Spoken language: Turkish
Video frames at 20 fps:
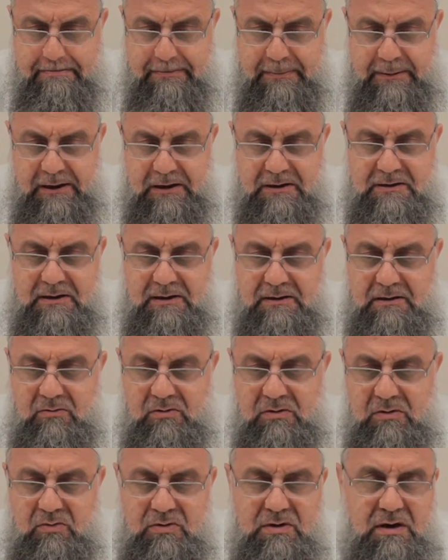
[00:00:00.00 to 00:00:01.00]
Yani sanki
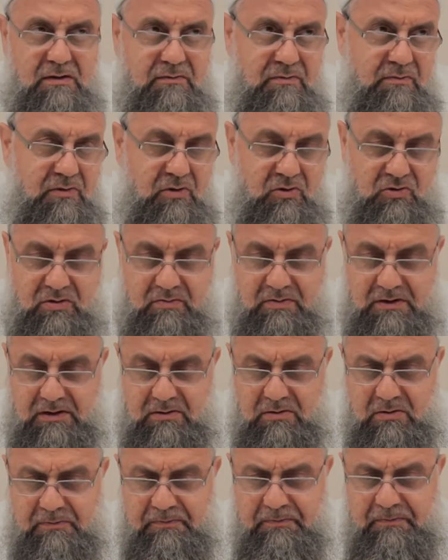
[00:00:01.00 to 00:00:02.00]
vurdum sanık bir özür bana
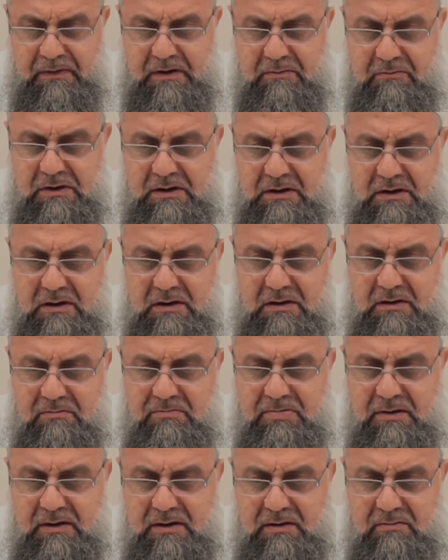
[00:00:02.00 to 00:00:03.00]
diyor. Bil ki
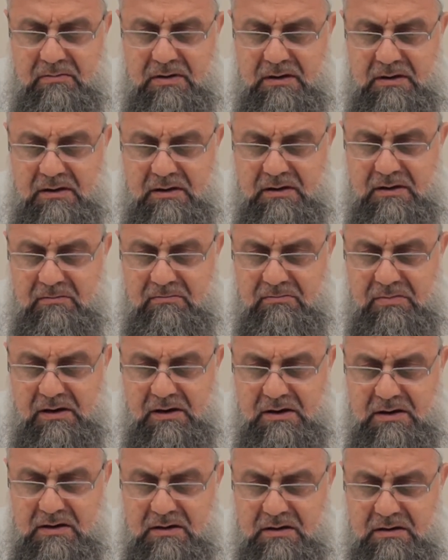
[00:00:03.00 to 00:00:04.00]
peygamberlerden
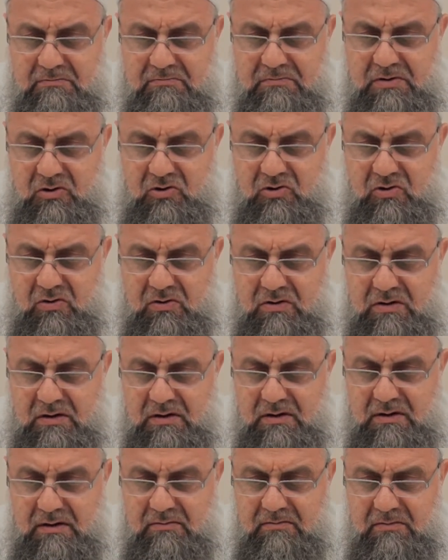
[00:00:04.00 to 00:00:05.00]
bazısını birçok
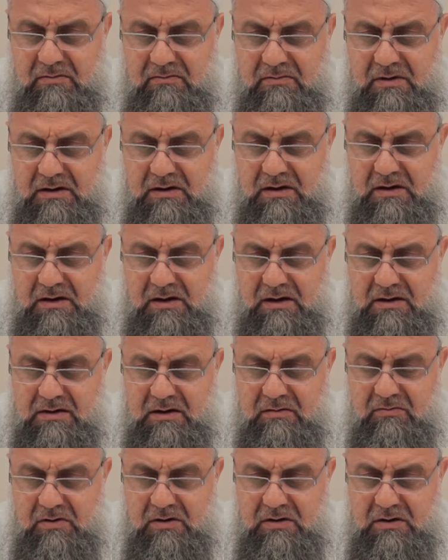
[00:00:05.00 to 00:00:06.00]
keramete
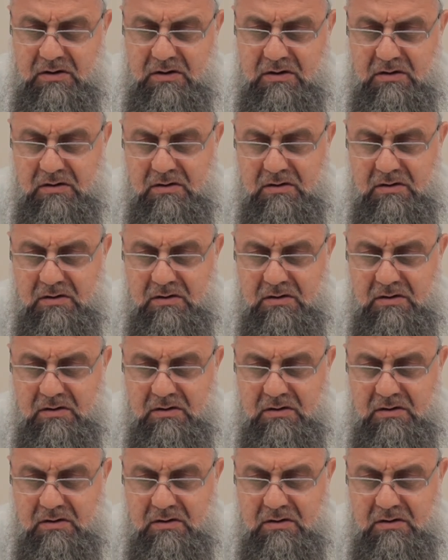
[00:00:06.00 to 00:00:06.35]
etmişti.